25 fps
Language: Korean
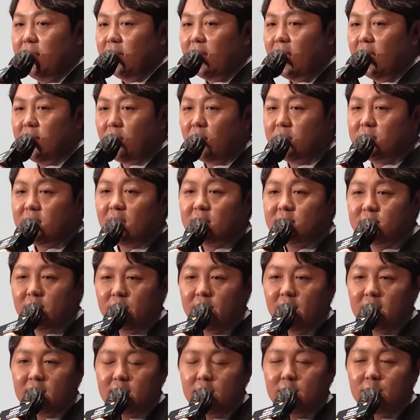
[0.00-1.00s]
미래의
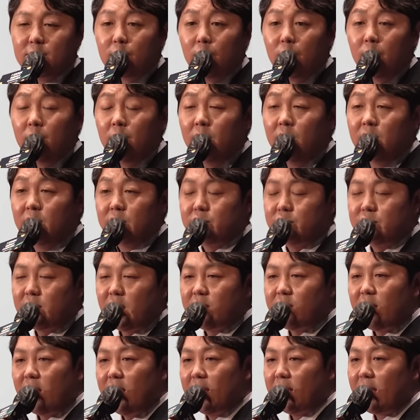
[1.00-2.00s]
성장성이 크고
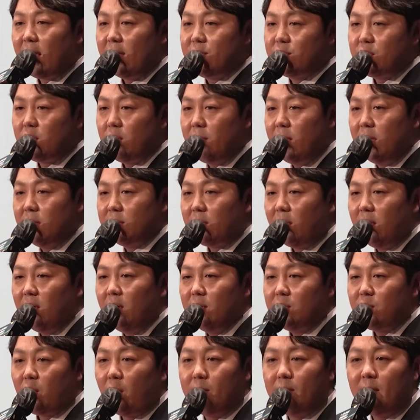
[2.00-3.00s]
투자자의
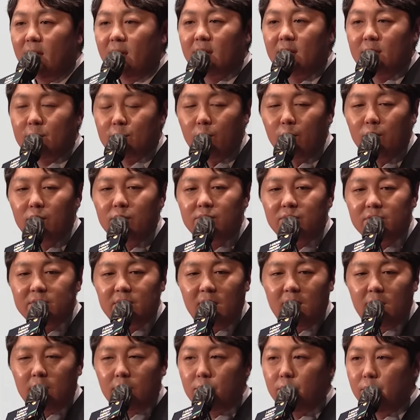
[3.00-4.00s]
관점에서 전망이 좋은
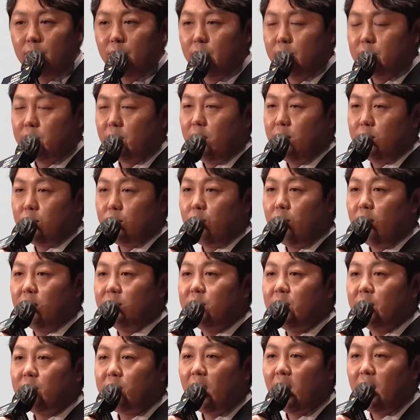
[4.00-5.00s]
분야라고 저희
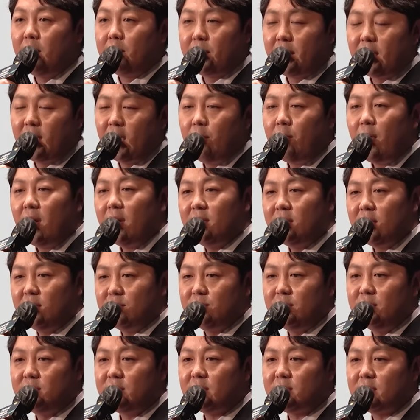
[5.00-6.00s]
조원들과 함께 확인할
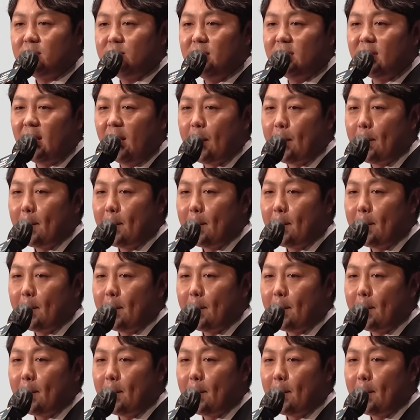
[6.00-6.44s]
수 있었습니다.